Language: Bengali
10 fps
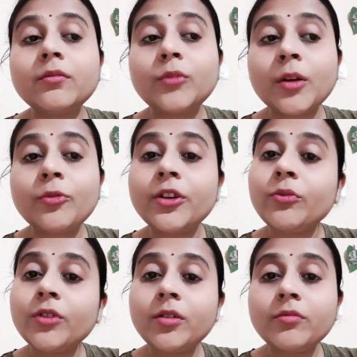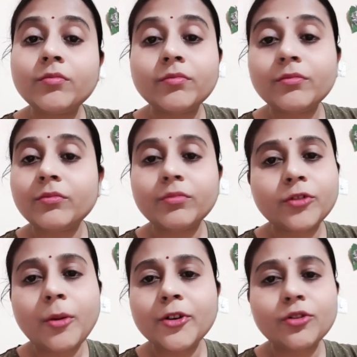মোটামুটি উনি
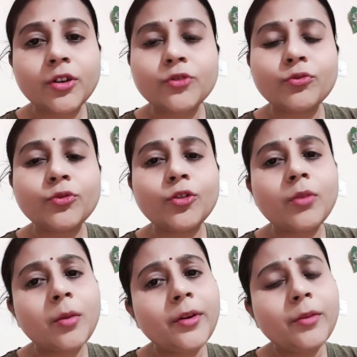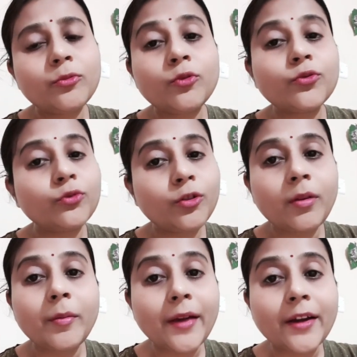সবার সঙ্গে সুন্দরভাবে খুব
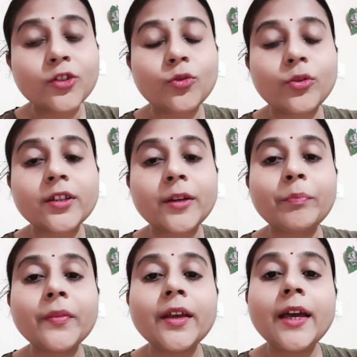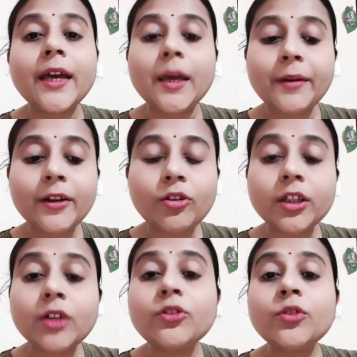সুন্দরভাবে ম্যানেজ করেছেন এবারে
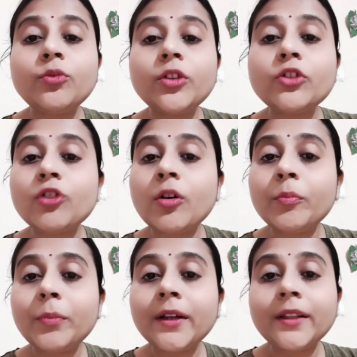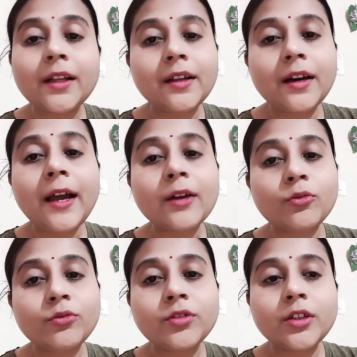কথা হচ্ছে উনি চম্পা দাদা
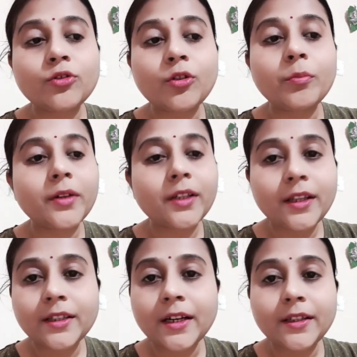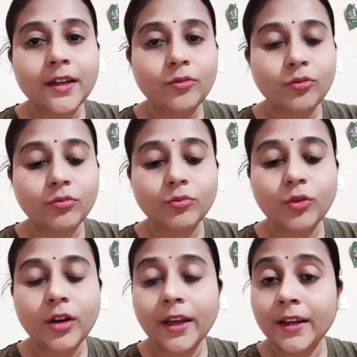এখন যে চম্পা দাদা যাই না
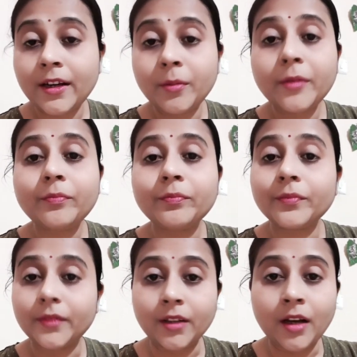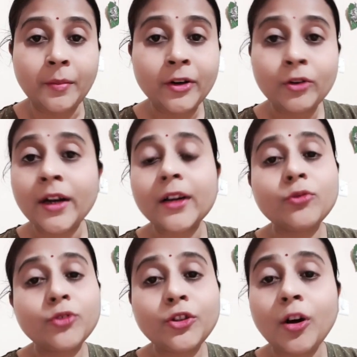ওনাকে এই নামে আমারও ডাকা
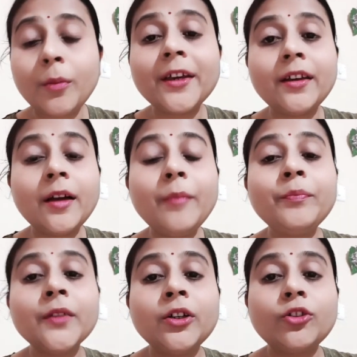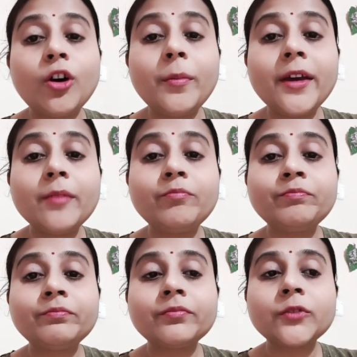উচিত হবে কি না তবে
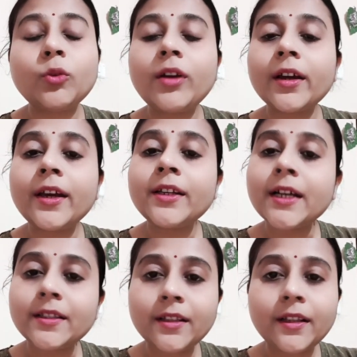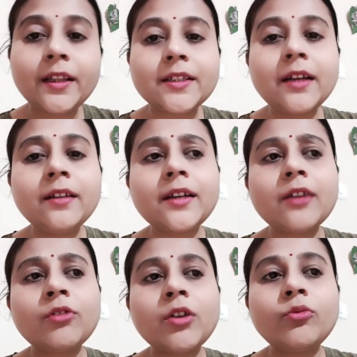ওনাকে শাস্তি দিতে চান
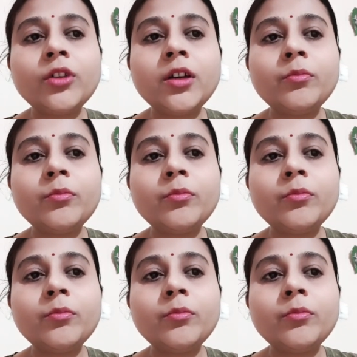কেননা উনি